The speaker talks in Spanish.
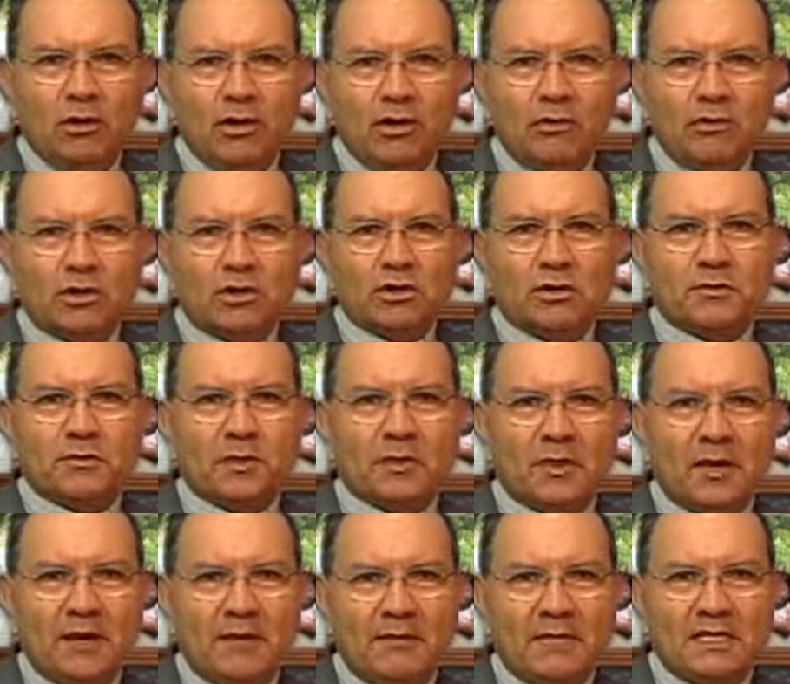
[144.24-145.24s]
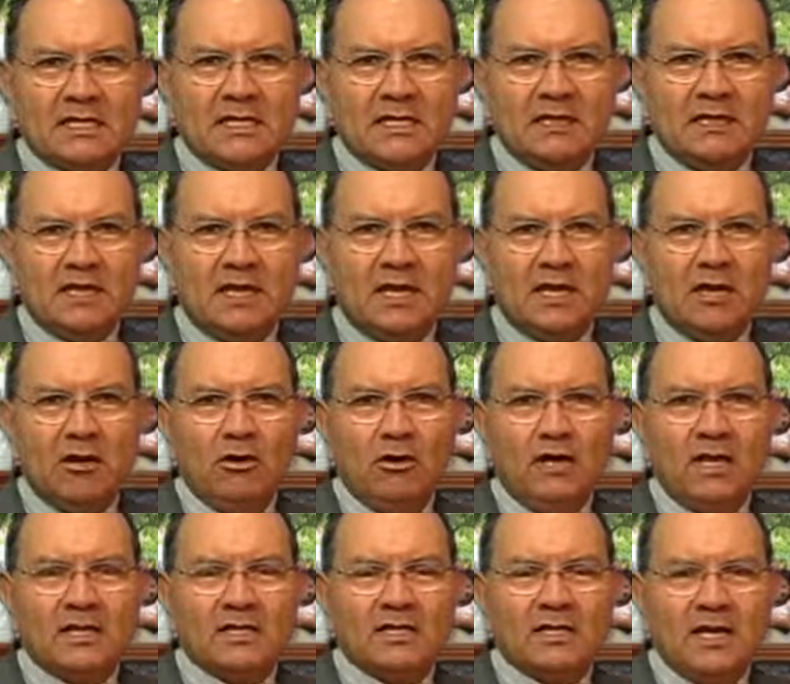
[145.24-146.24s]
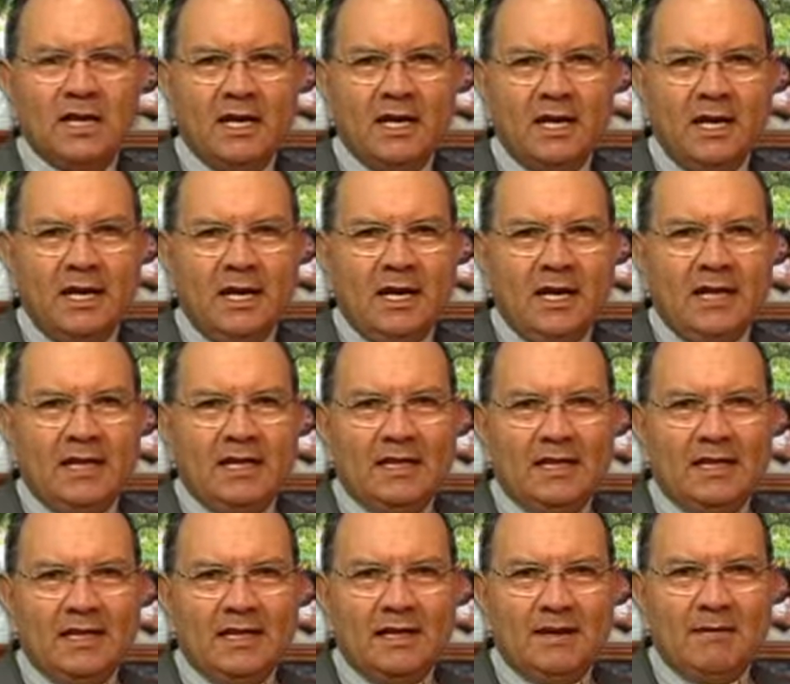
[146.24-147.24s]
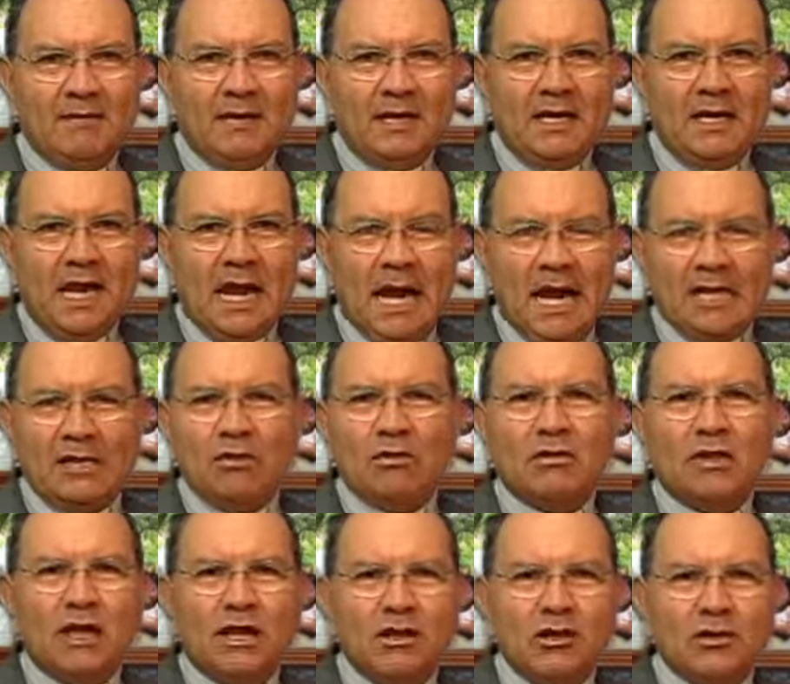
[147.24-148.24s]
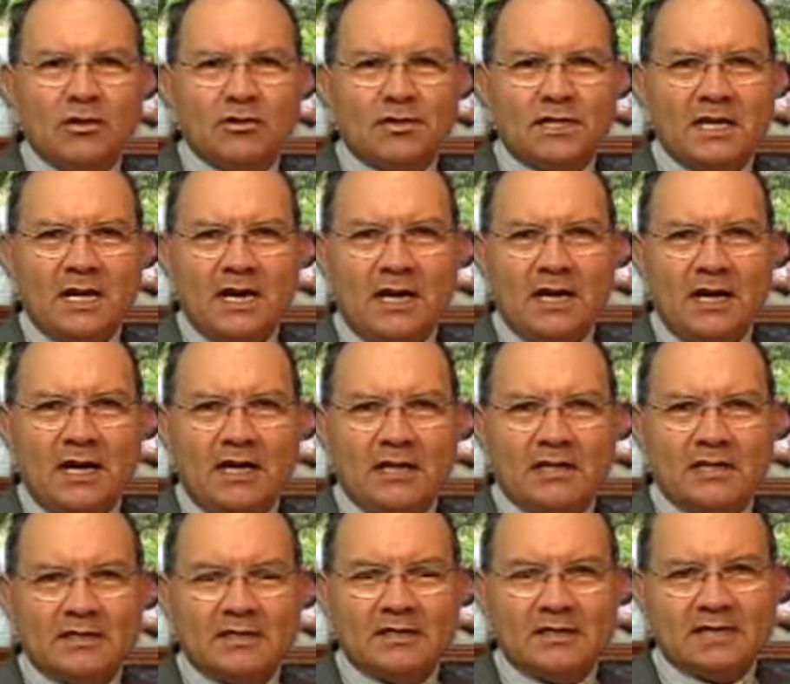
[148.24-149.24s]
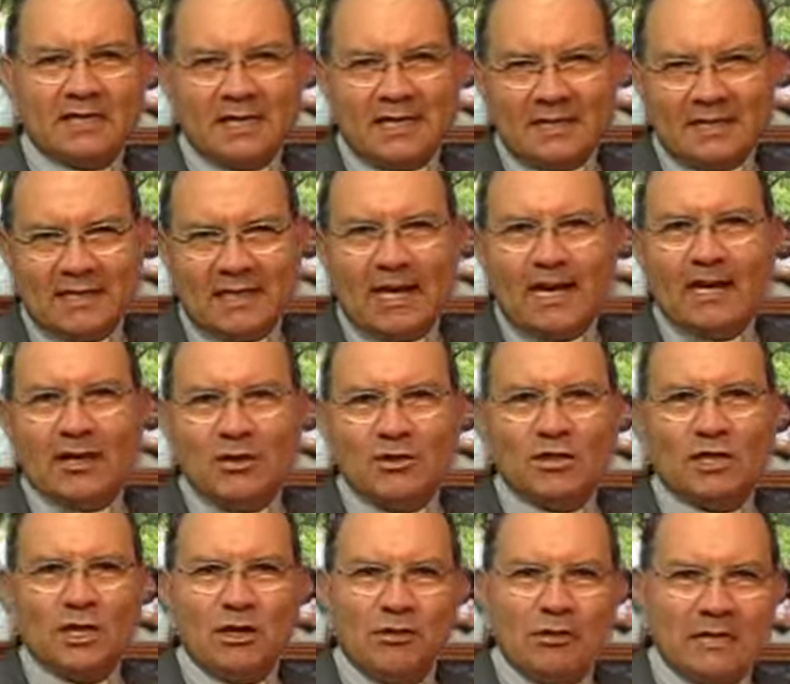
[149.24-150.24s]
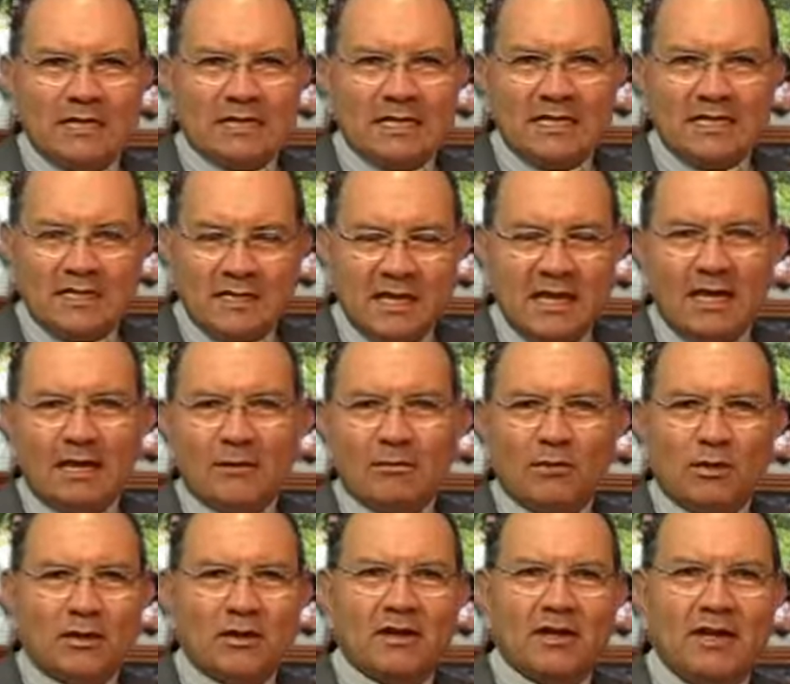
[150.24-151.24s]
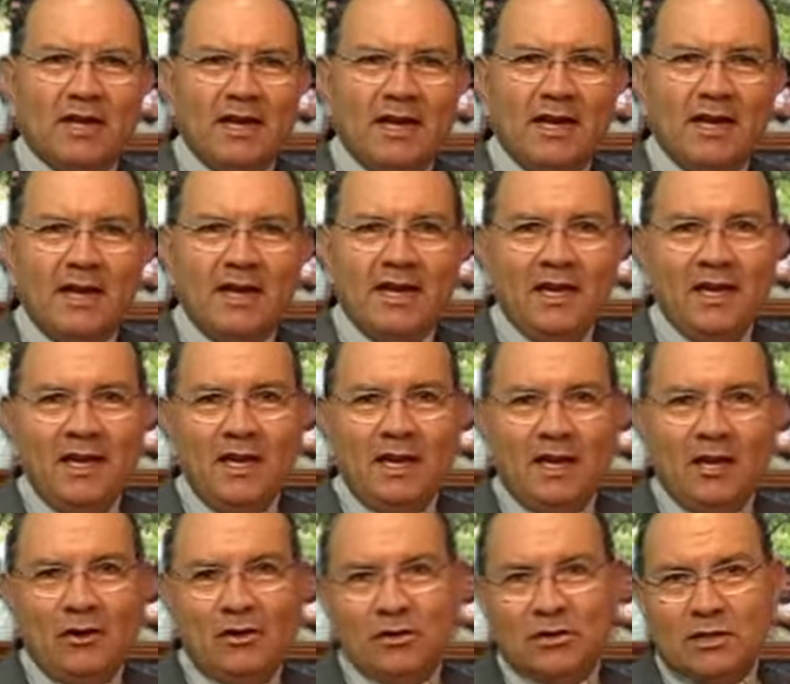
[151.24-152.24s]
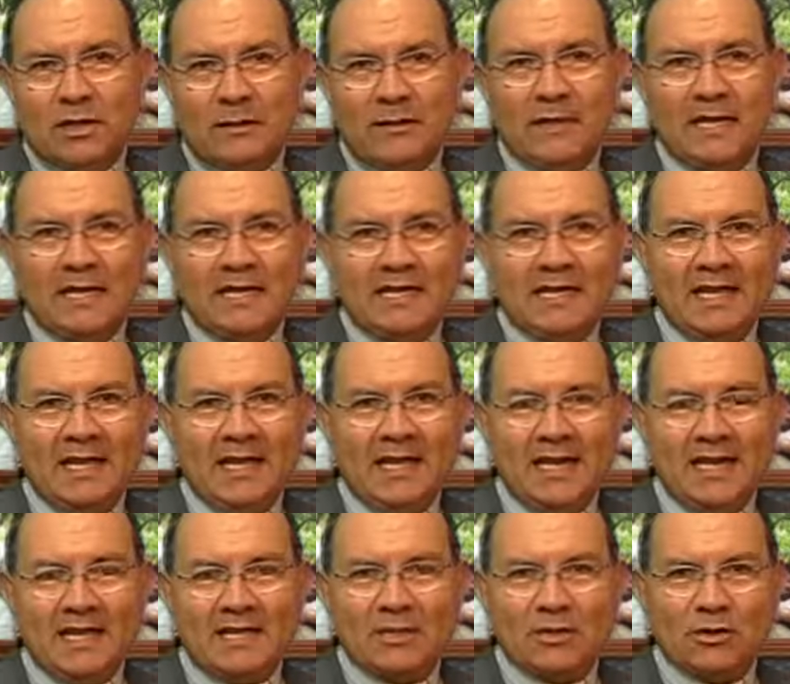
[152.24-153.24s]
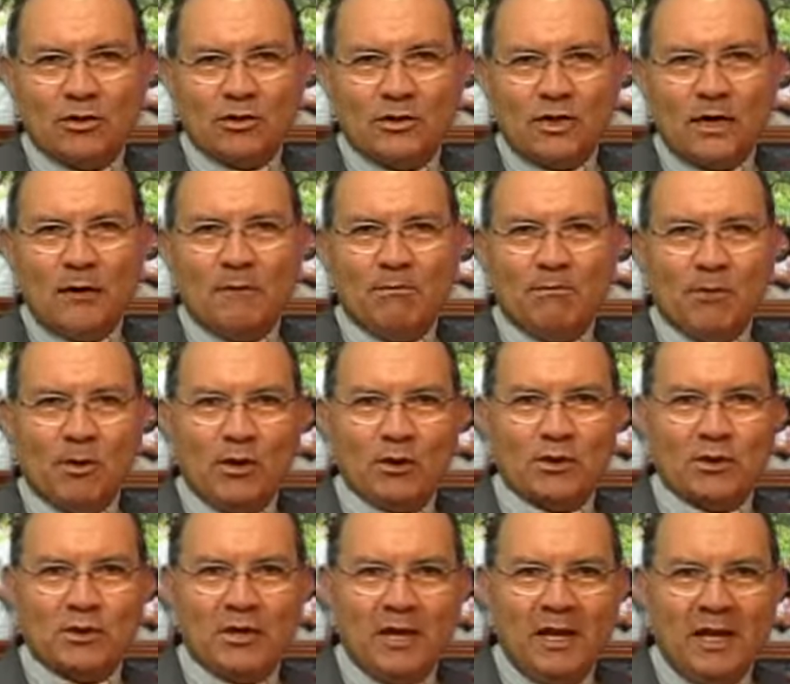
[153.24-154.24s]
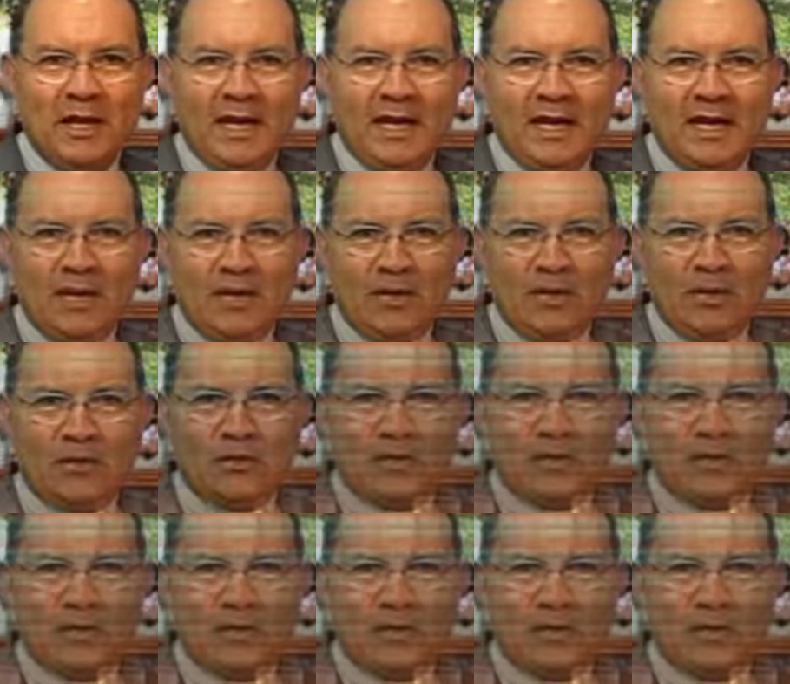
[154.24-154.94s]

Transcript: en nuestros programas anteriores, debe ayudarnos a centrarnos en lo esencial, porque justamente estos tiempos en los